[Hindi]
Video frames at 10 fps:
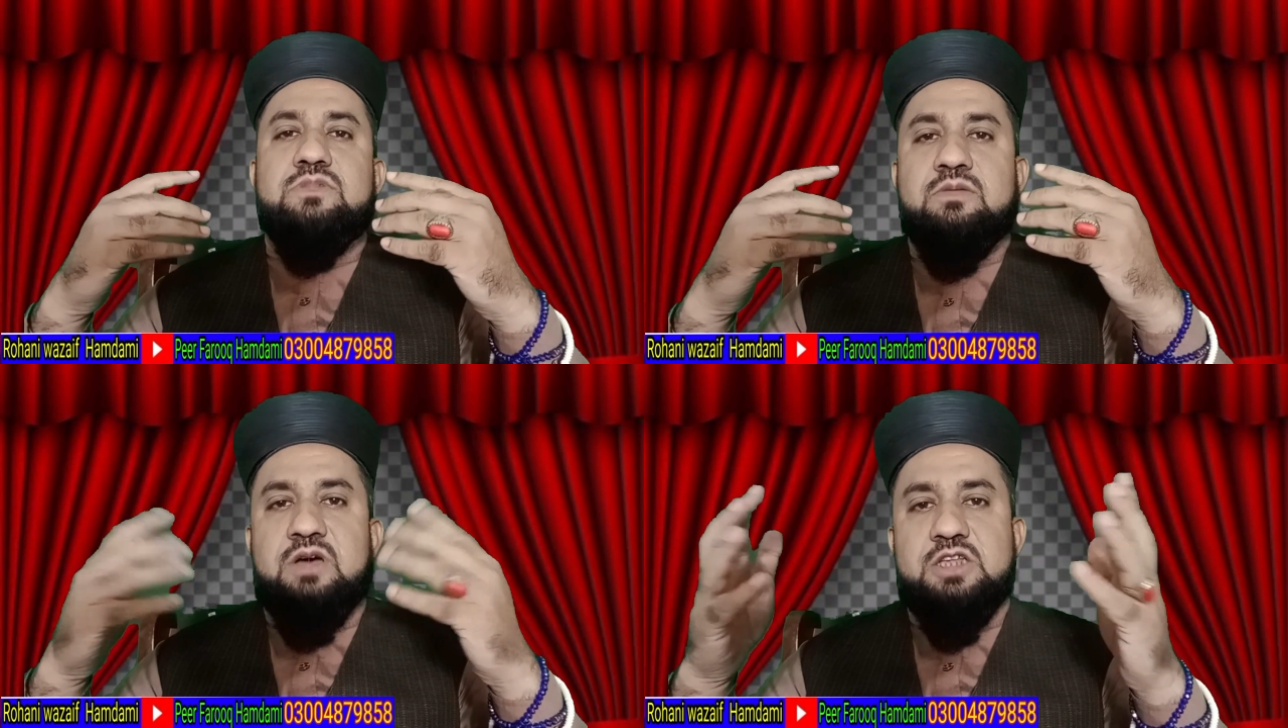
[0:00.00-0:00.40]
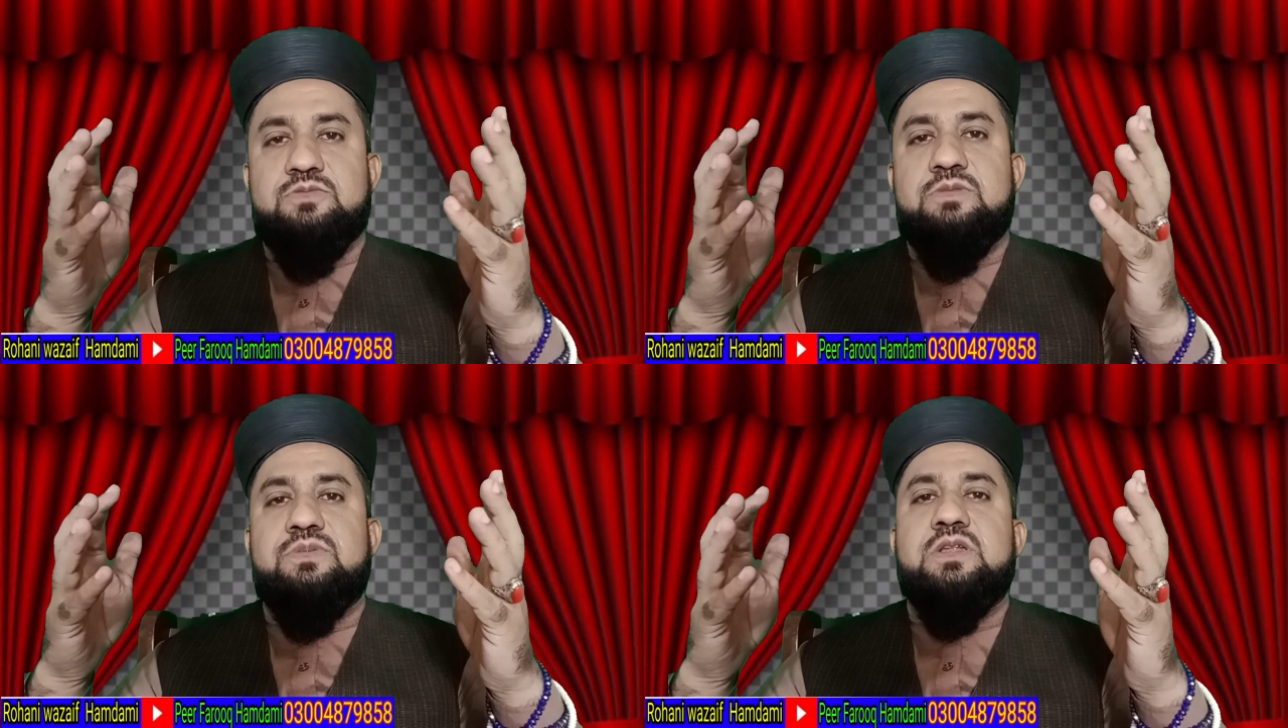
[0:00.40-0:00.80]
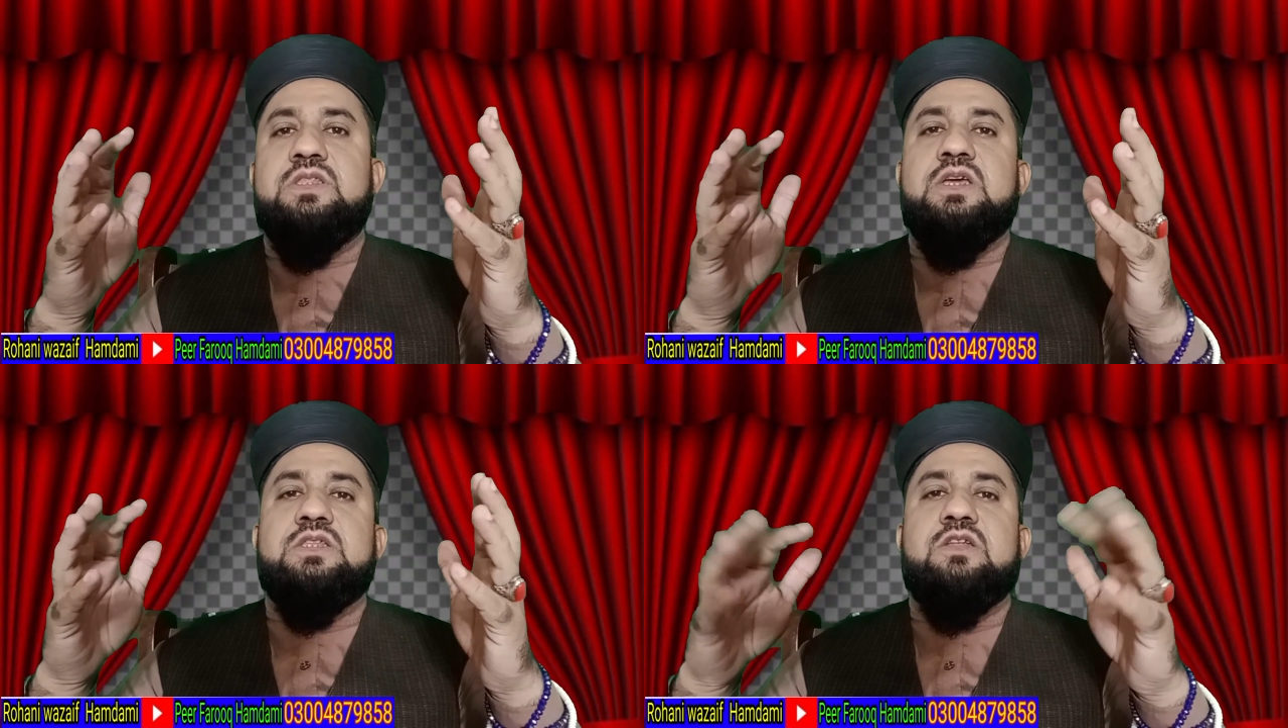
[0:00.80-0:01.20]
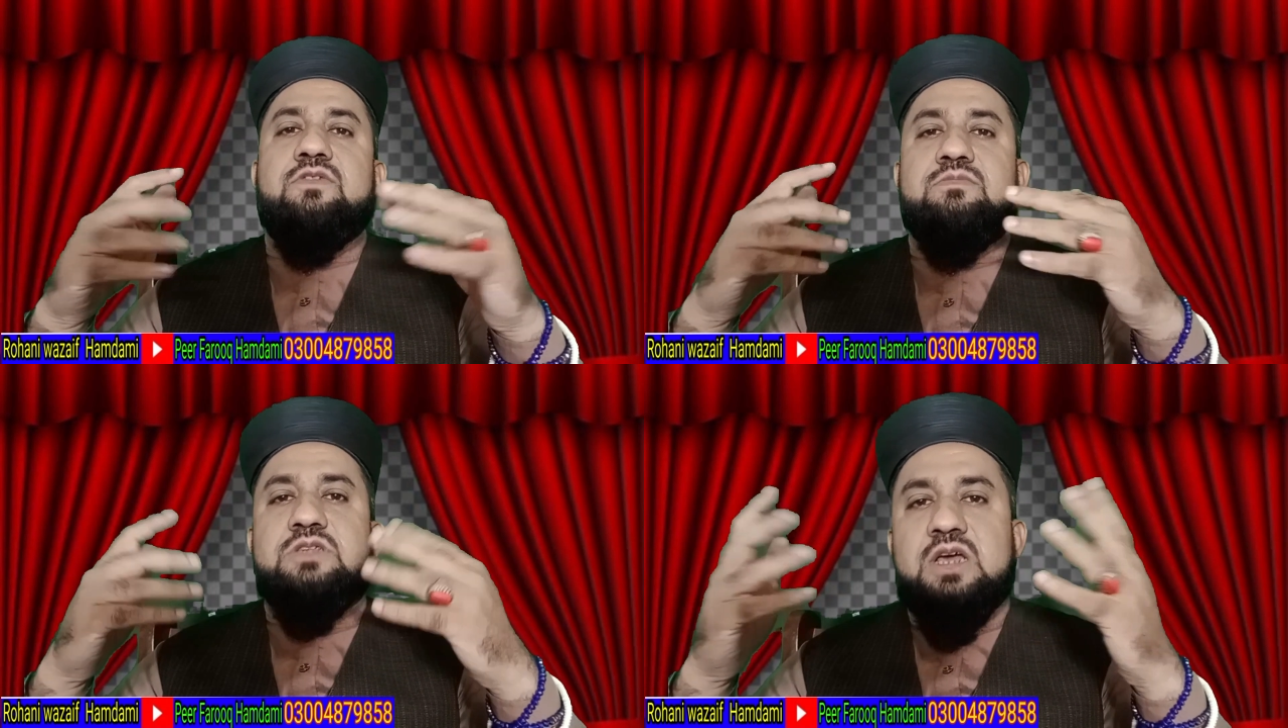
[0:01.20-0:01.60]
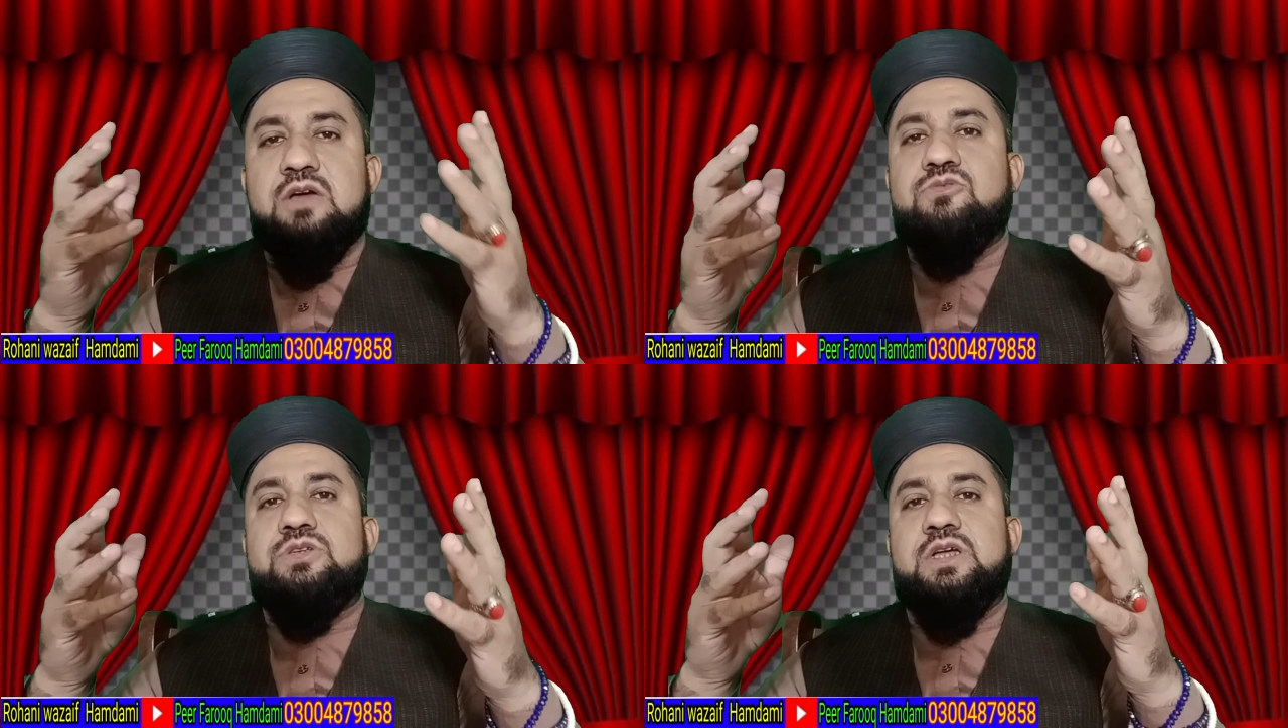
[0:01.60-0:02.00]
नमाज भी पढ़ते हैं एक तरफ हम सारा
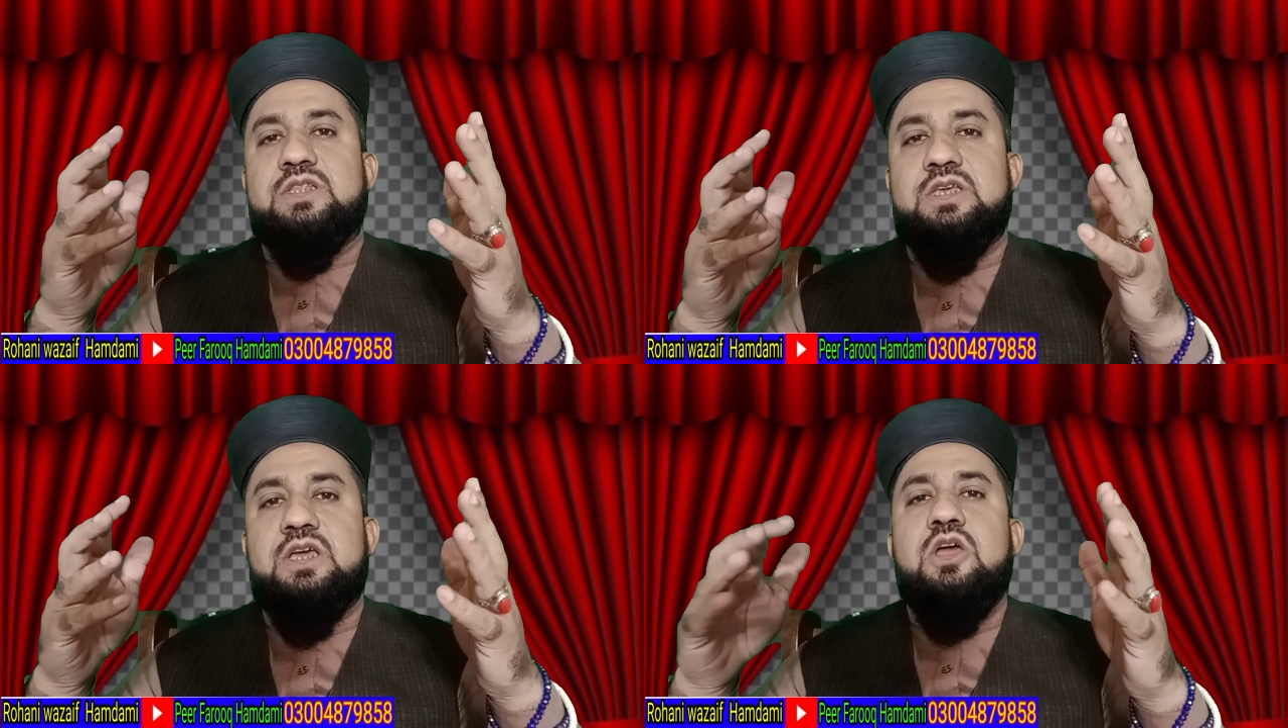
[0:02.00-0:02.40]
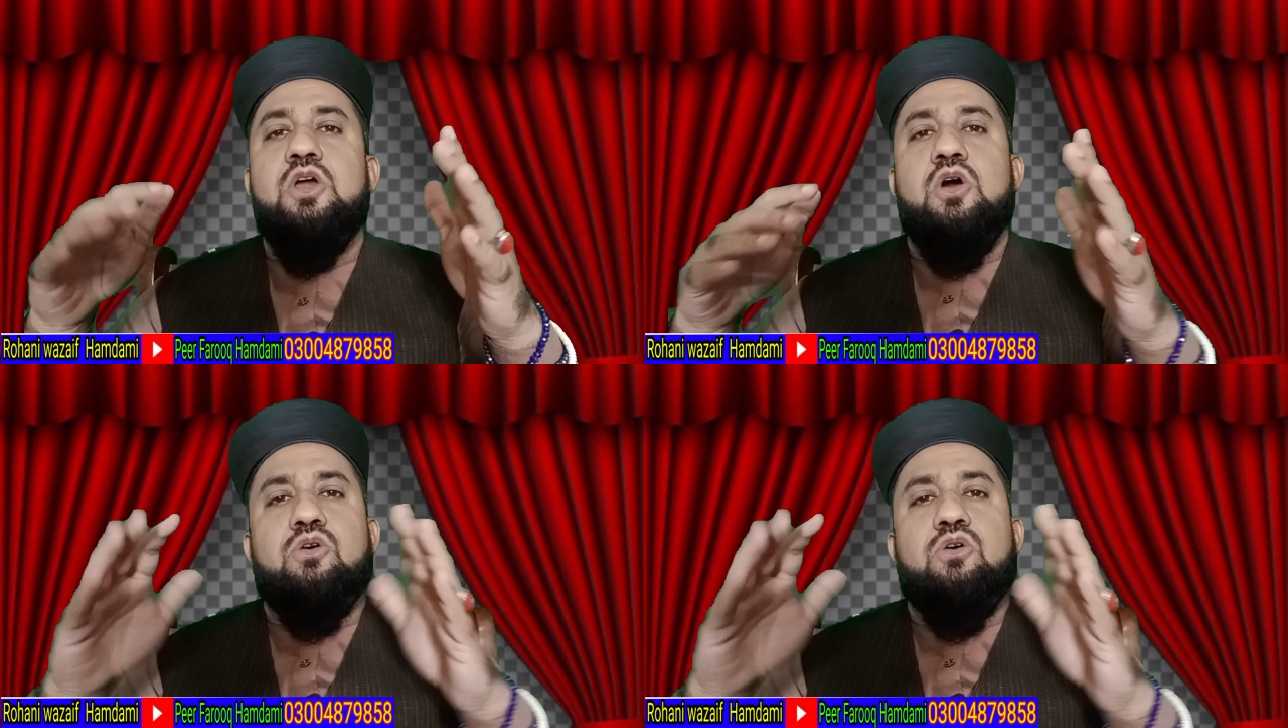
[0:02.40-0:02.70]
कुछ करते हैं